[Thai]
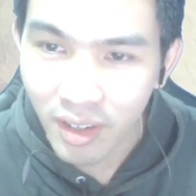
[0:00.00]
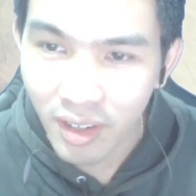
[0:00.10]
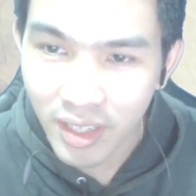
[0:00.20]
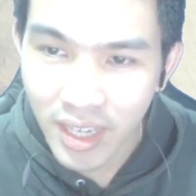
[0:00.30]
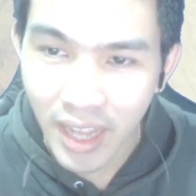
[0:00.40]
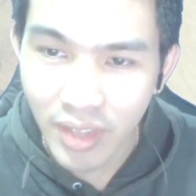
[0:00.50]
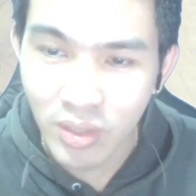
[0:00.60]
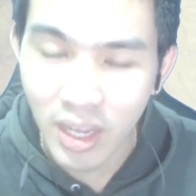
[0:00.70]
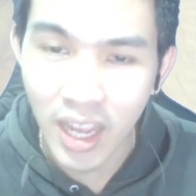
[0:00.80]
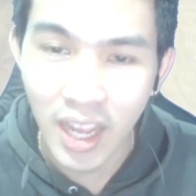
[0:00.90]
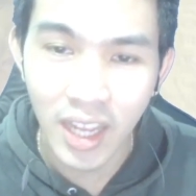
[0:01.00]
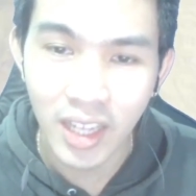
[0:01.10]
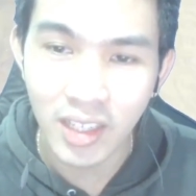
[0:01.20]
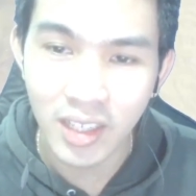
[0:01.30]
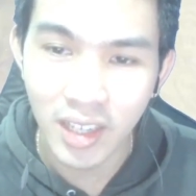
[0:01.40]
เฮ้ยได้อยู่นะ
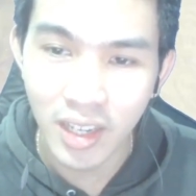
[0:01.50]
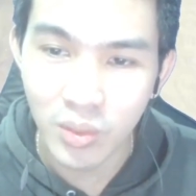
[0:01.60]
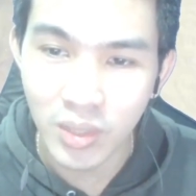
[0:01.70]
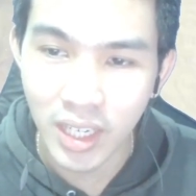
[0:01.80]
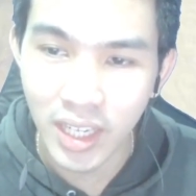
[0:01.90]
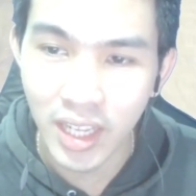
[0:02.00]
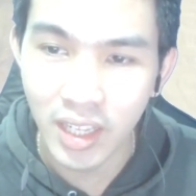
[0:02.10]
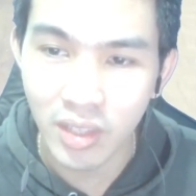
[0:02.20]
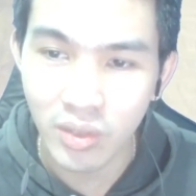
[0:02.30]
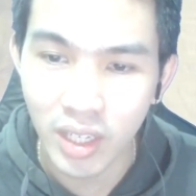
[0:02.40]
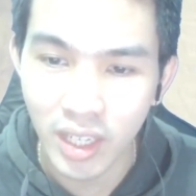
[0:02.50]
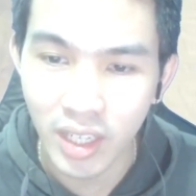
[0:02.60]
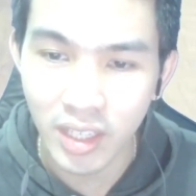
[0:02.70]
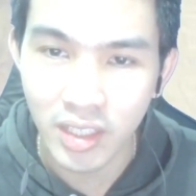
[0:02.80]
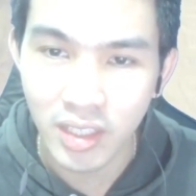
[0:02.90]
ได้อยู่นะเนี่ย ได้อยู่นะเนี่ย
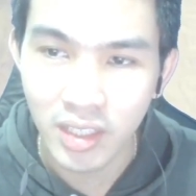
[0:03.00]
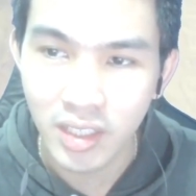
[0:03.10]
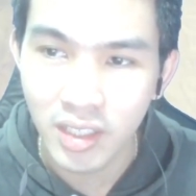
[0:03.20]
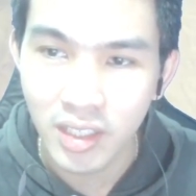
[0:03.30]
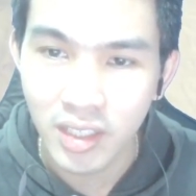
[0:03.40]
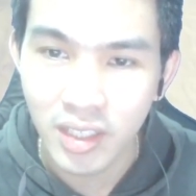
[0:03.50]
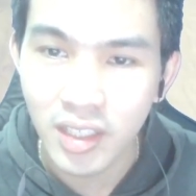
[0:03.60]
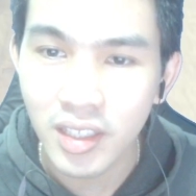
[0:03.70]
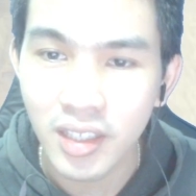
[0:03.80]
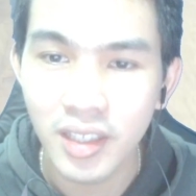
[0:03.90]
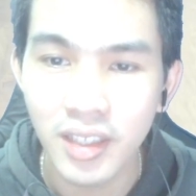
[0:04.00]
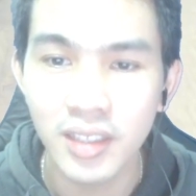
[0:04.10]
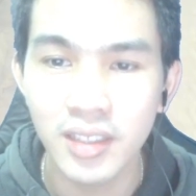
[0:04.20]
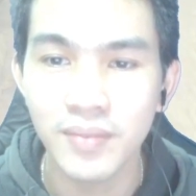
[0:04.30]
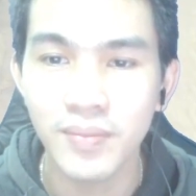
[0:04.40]
คือ
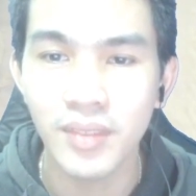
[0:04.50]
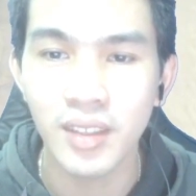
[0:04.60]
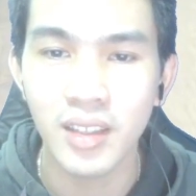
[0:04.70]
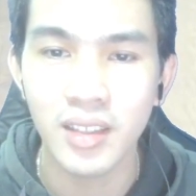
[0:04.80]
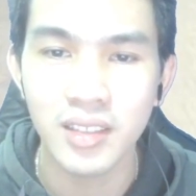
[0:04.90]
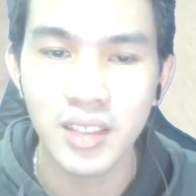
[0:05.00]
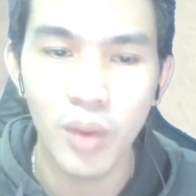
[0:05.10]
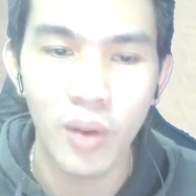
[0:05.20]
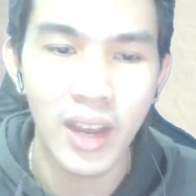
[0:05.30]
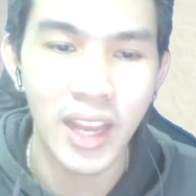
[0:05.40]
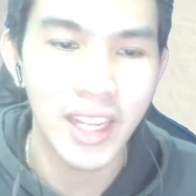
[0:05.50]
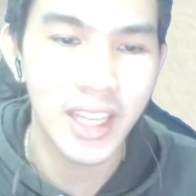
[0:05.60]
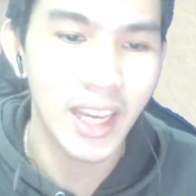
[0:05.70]
จะบอกว่าไงดี